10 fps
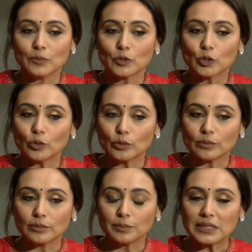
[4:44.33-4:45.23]
तो
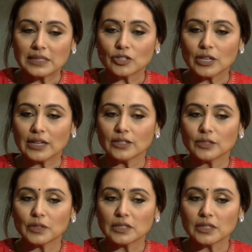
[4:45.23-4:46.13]
मिसेस चैटर्जी
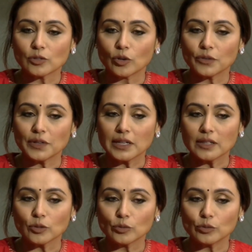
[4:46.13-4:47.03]
वर्सेस नॉर्वे के
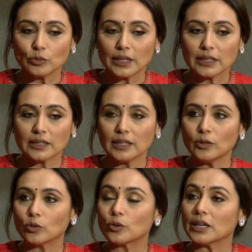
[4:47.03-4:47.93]
थ्रू इतने
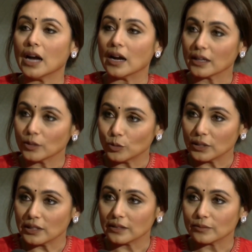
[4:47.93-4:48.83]
लोगों की आंखें
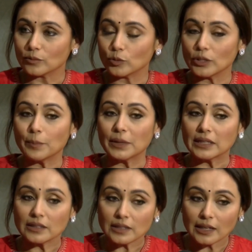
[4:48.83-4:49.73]
खुली उन्हें
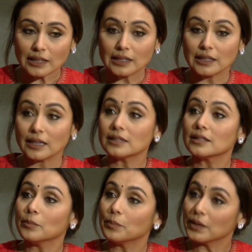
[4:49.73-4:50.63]
पता चला कि ये
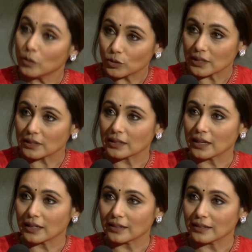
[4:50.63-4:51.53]
सब भी हो सकता
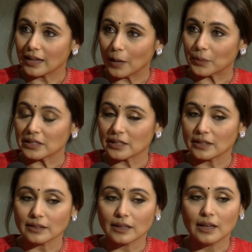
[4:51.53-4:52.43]
है आपके
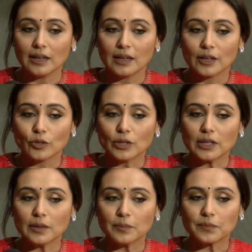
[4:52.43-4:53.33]
साथ
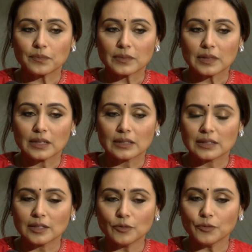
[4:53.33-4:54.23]
क्योंकि
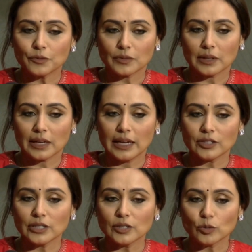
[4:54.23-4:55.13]
सिर्फ एक
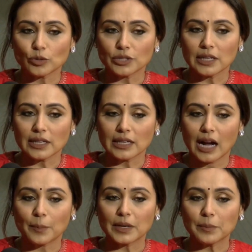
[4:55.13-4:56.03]
चीज़ सोचना कि
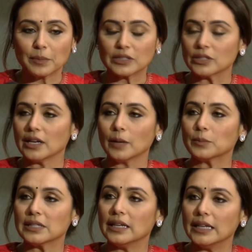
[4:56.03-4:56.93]
आपके बच्चे
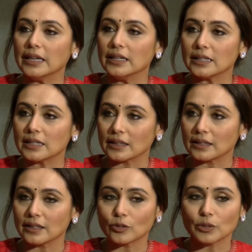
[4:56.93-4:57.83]
आपसे ले लिए
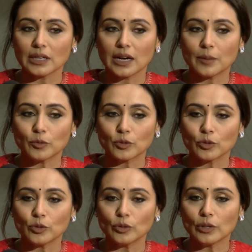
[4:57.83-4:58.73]
जाते हैं क्योंकि आप
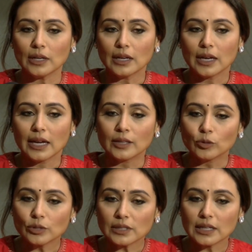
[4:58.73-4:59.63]
उनको
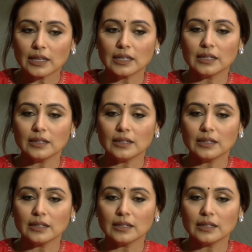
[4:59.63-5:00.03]
हिंदुस्तानी